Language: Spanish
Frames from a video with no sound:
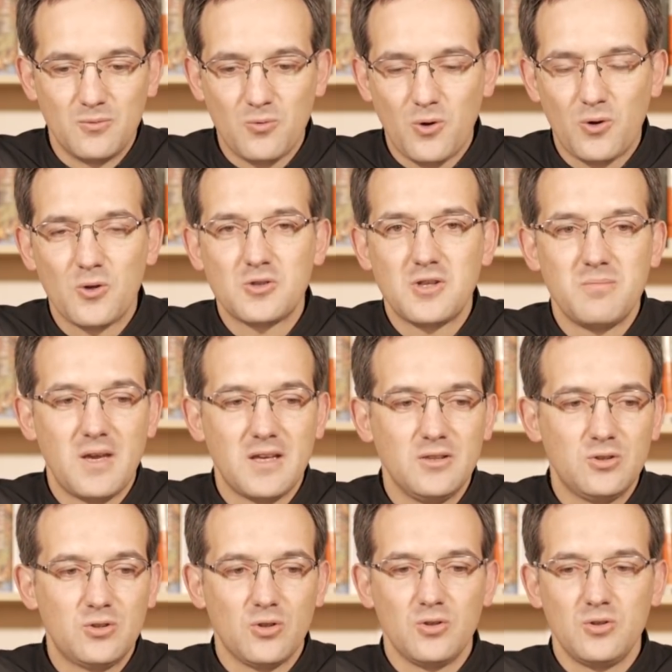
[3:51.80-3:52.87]

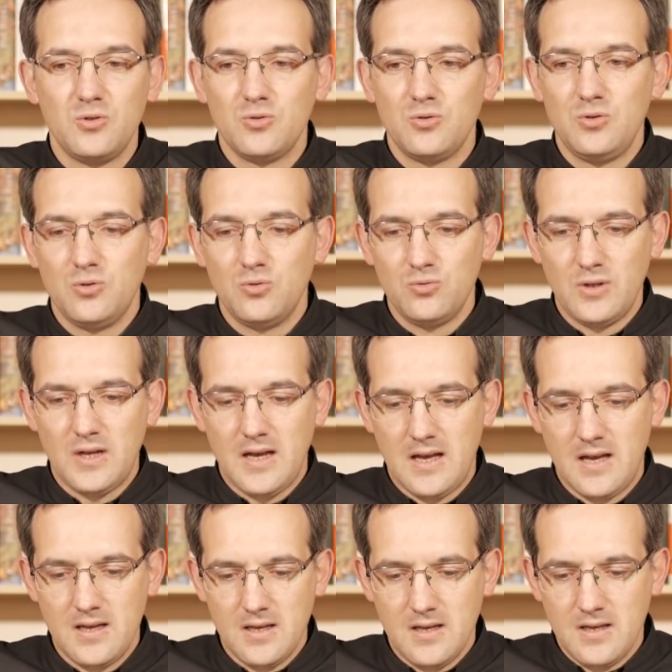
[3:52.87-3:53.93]
conocimiento y,
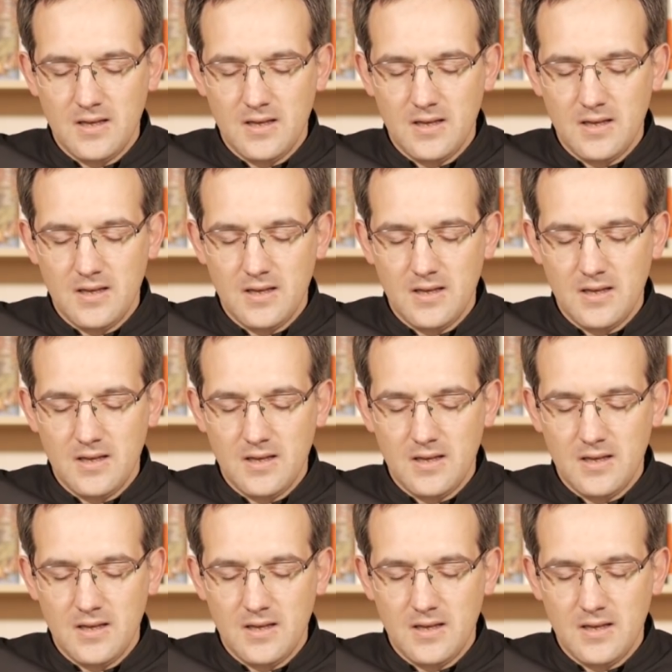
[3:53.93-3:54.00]
una,